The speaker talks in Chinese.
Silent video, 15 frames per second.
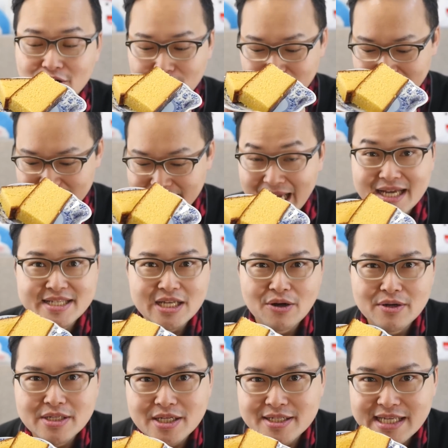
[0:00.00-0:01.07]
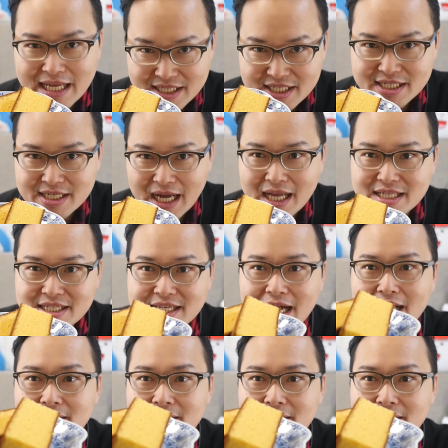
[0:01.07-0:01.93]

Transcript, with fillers: 我们给大家稍微的再近看一下。